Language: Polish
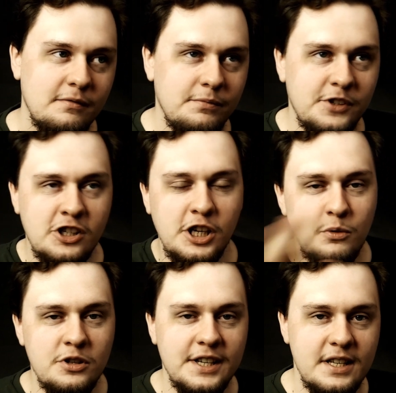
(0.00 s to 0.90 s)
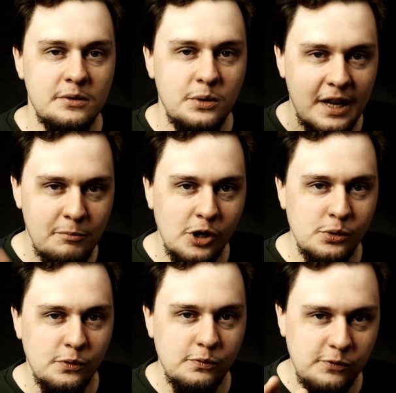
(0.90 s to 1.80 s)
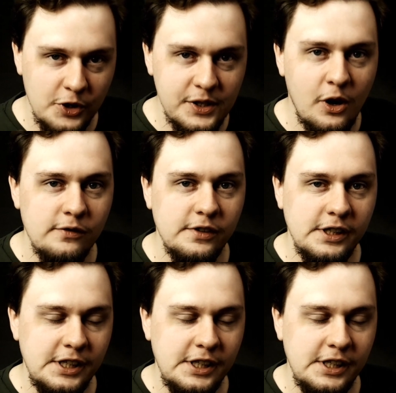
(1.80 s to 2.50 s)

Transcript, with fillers: y, skrzydło 16 samolotów wojskowych